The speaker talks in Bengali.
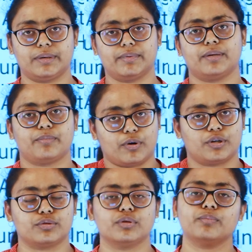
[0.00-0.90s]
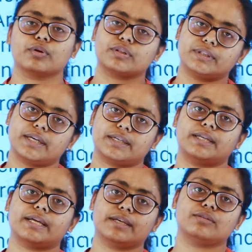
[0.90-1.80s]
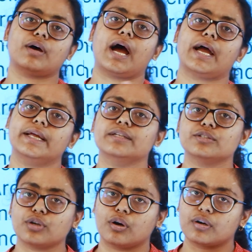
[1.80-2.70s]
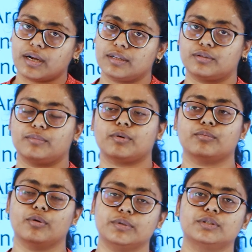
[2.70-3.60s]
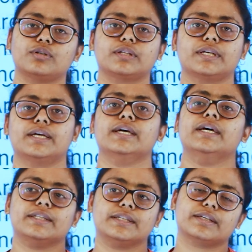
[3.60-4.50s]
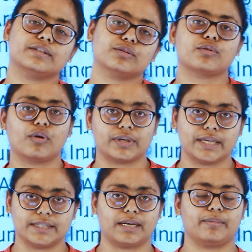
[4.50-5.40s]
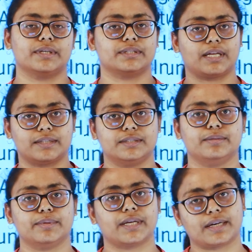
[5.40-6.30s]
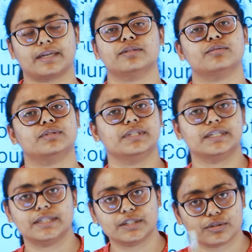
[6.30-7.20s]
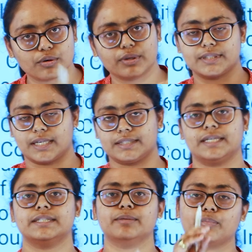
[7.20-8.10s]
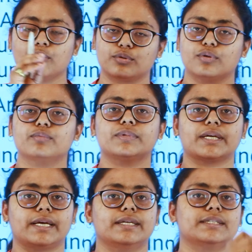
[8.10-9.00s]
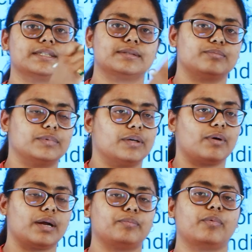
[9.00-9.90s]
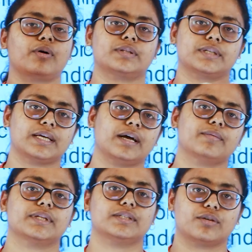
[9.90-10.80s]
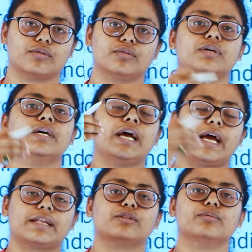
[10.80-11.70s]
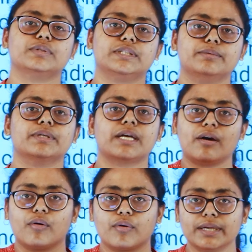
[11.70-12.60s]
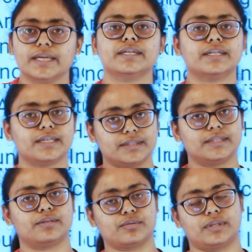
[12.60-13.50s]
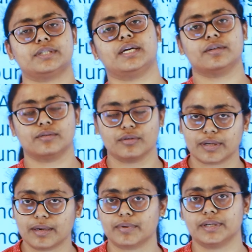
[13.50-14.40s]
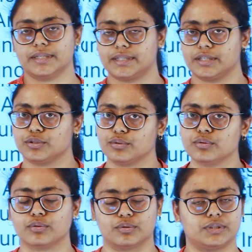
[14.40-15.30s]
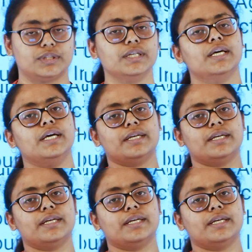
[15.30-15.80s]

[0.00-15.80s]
লেভেলের পড়াশুনো প্রত্যেকটাই কিন্তু আইন সংক্রান্ত এবং ভবিষ্যতে তিনি কিন্তু কোর্টেই যাবেন তার জীবিকাটা কিন্তু নির্দিষ্ট হয়ে যাচ্ছে এই যে প্রথম থেকে এইচএস দেওয়ার পর থেকে আমাদের যখন একদম জীবিকা ওরিয়েন্টেড যে এডুকেশানগুলোকে আমরা নিতে শুরু করছি